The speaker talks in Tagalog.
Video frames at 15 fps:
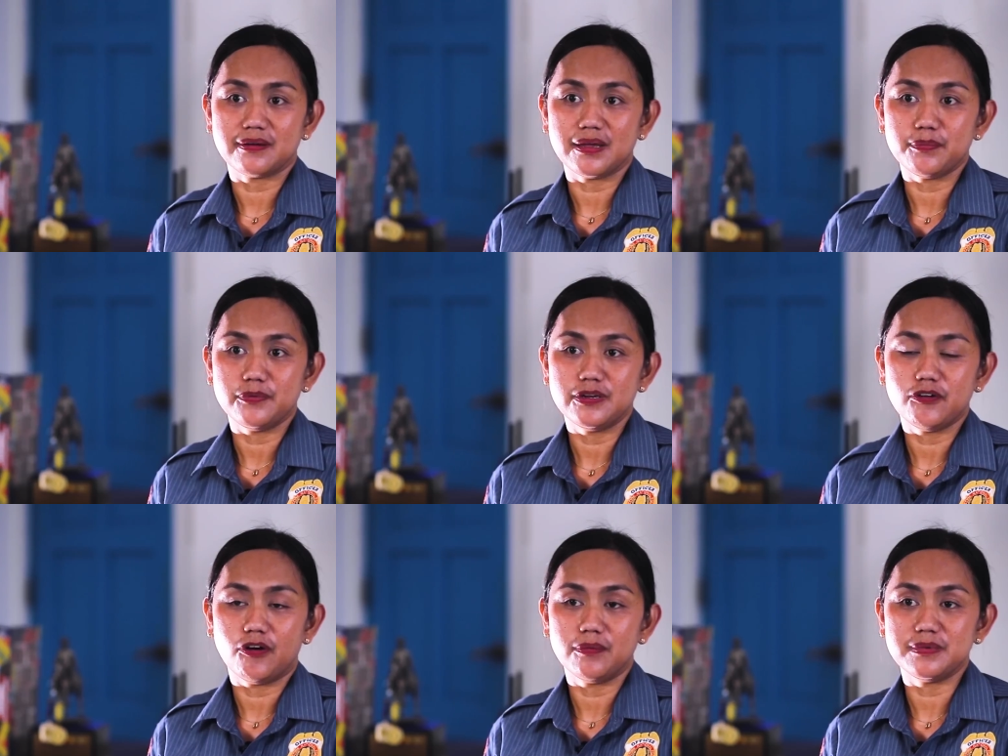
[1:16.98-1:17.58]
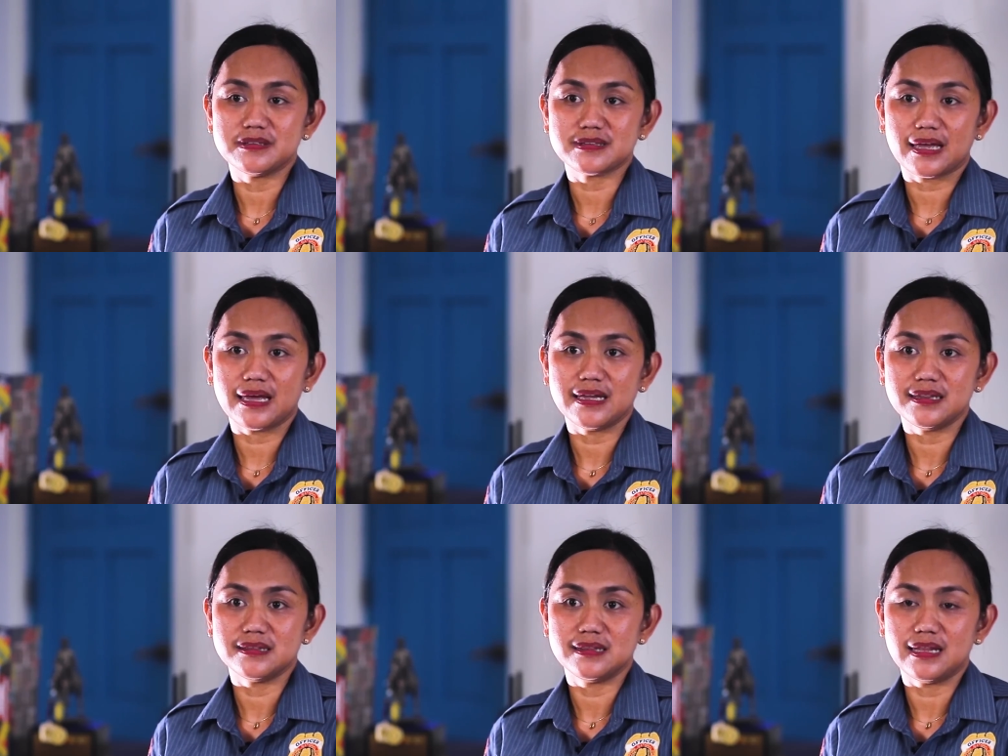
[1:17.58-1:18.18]
rape with
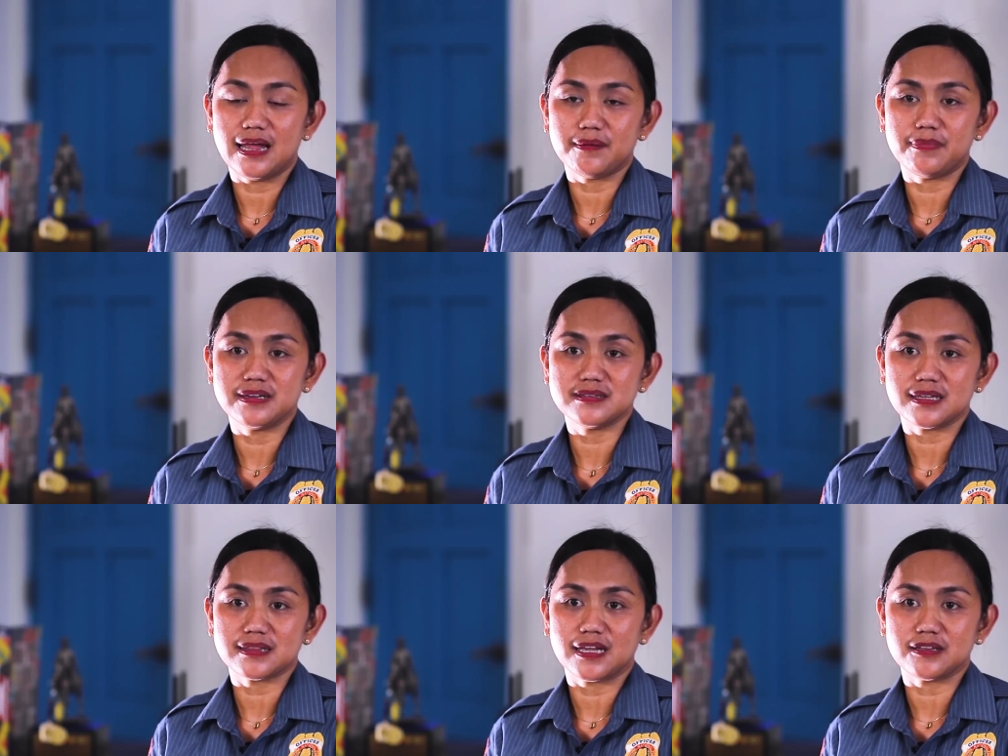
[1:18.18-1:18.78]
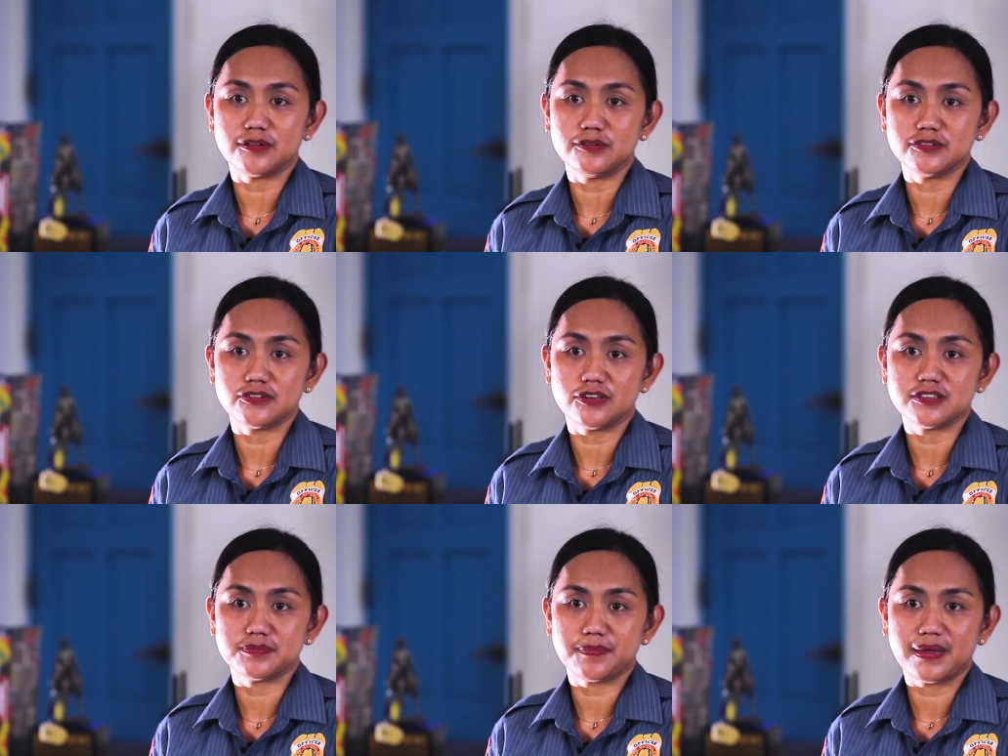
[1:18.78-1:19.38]
homicide laban sa tatlong
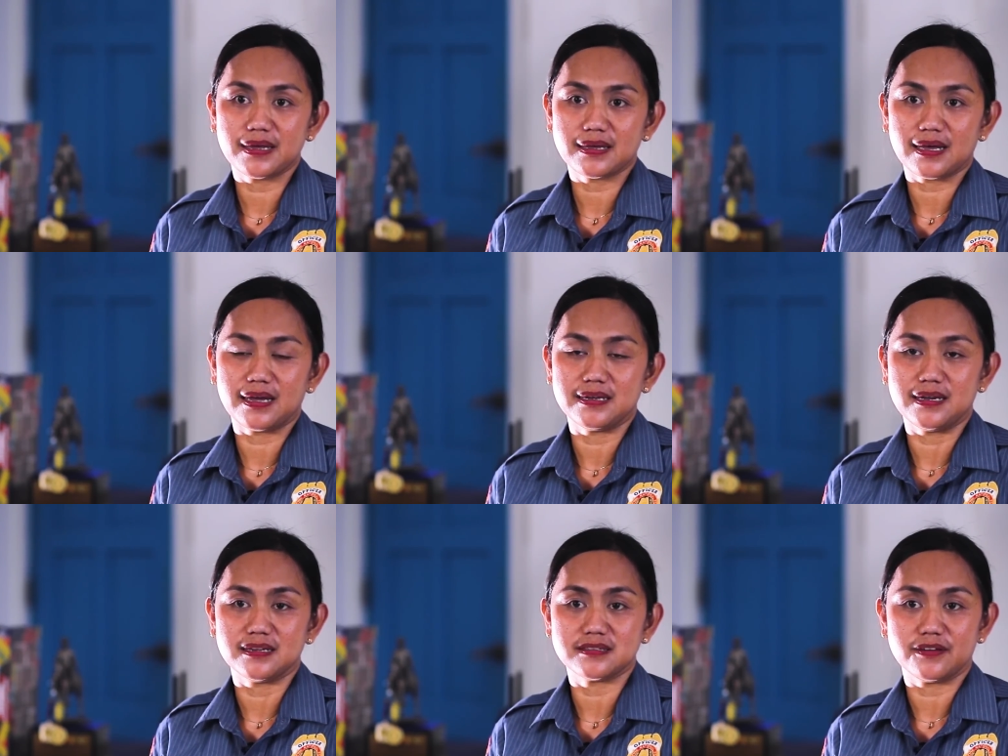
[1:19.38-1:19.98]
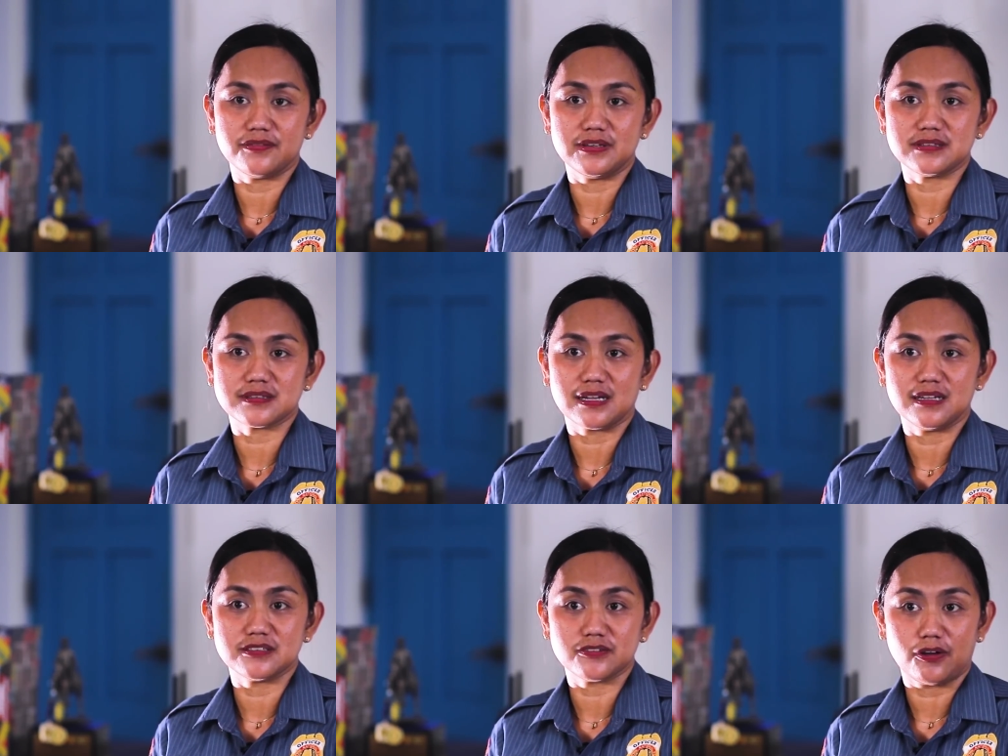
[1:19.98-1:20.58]
suspect ay nasa
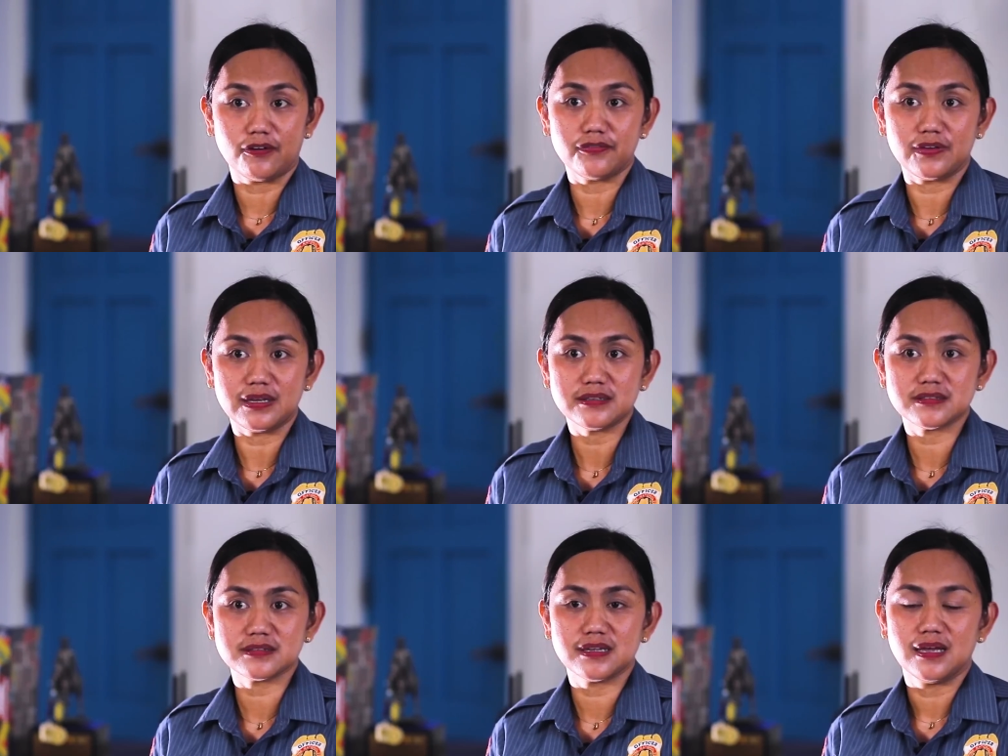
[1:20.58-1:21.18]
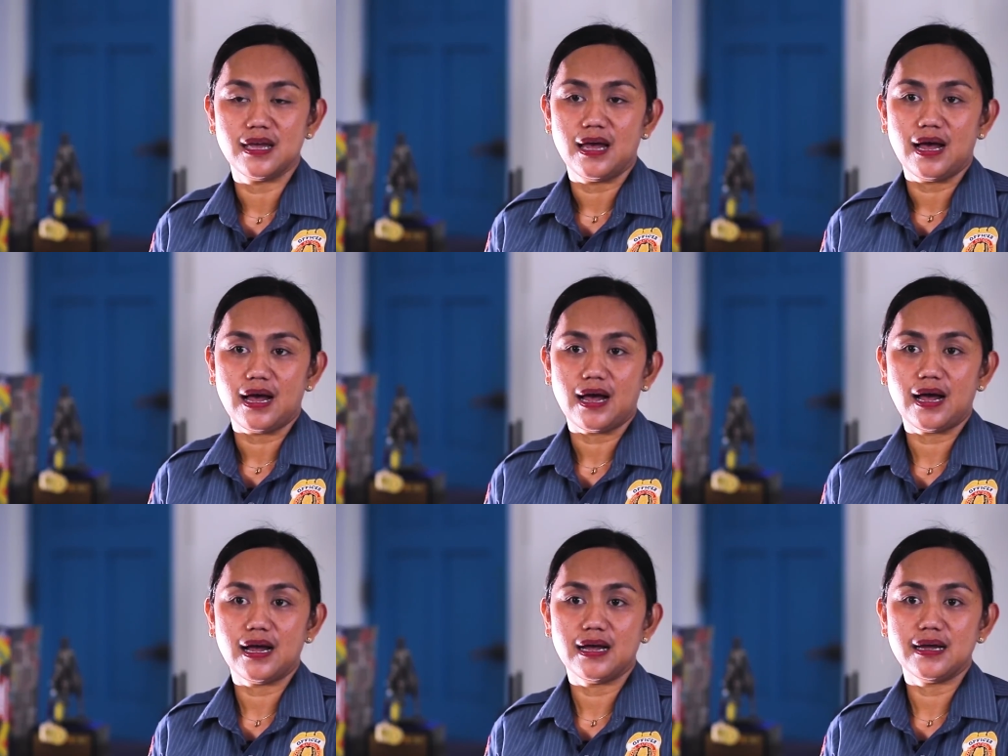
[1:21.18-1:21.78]
Fiscal's Office
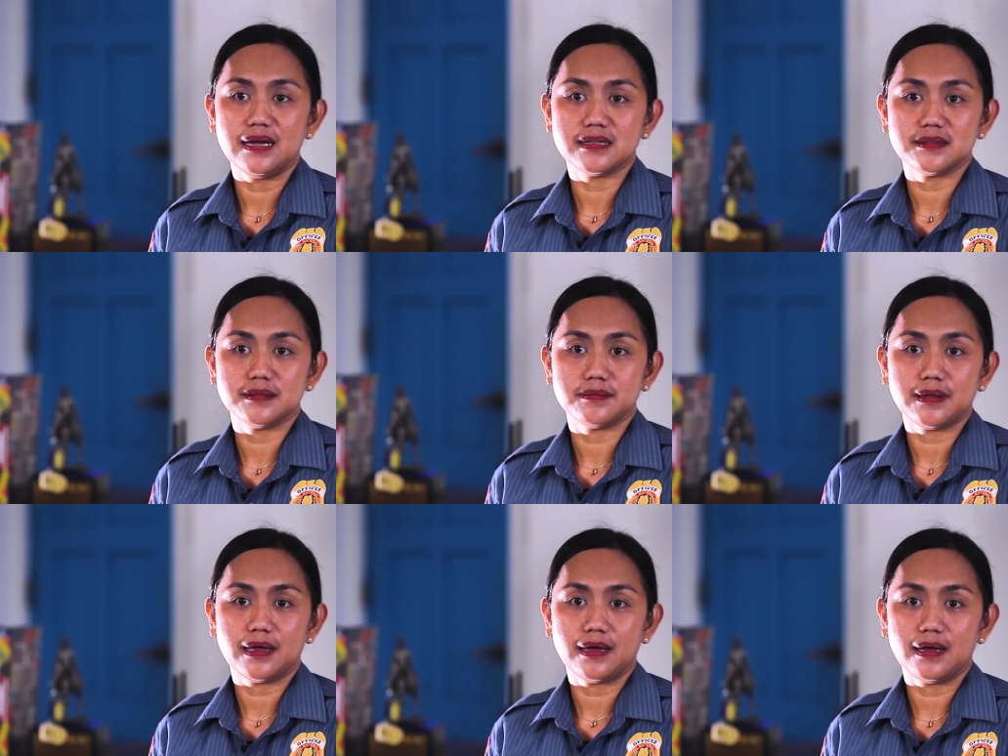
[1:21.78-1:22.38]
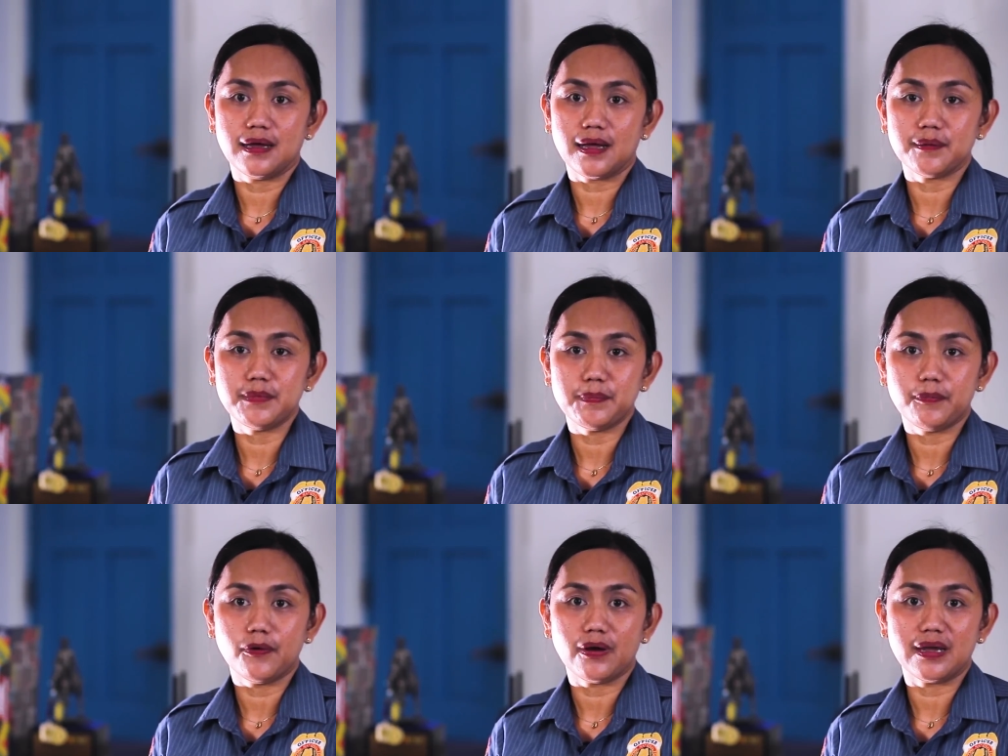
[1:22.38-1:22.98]
at uh,
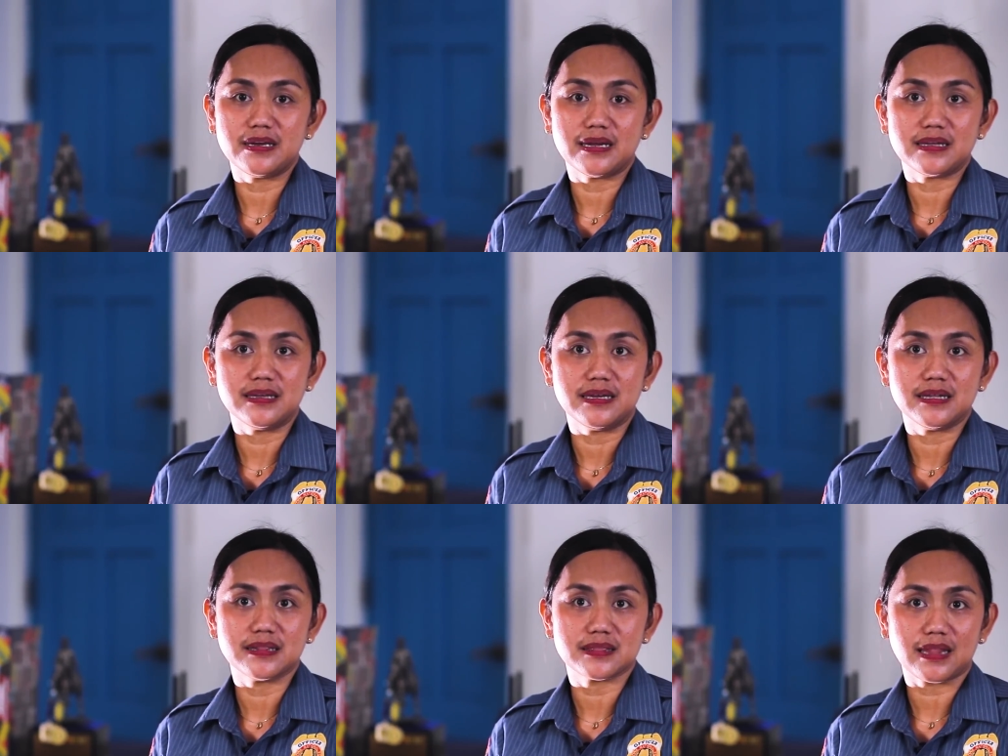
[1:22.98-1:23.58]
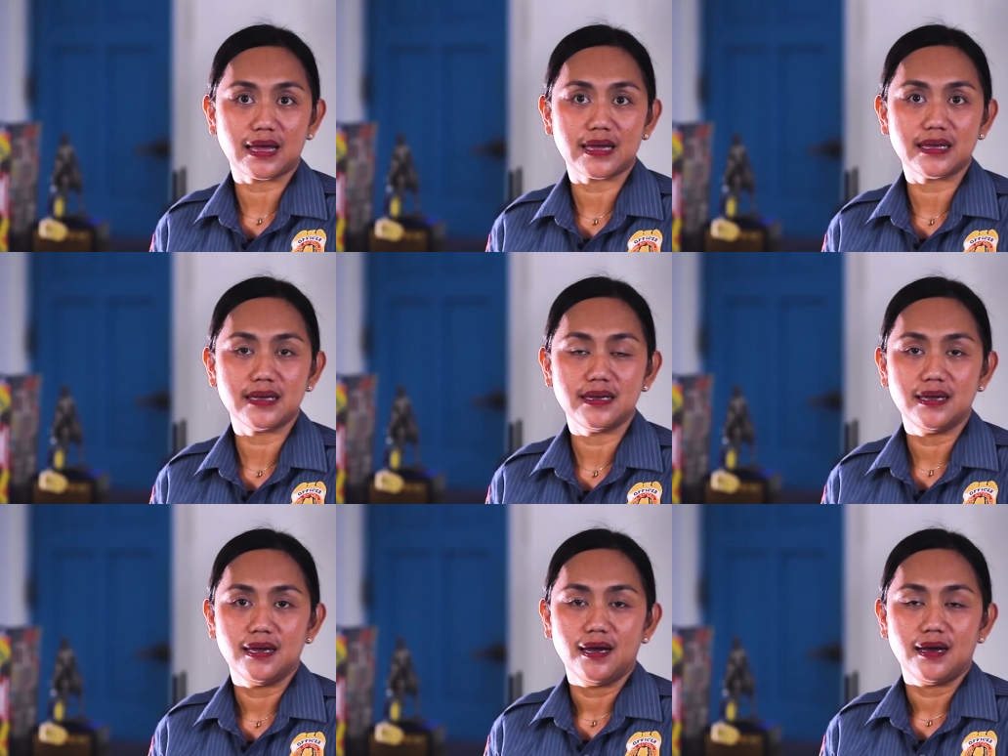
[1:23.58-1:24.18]
kami po ay naghihintay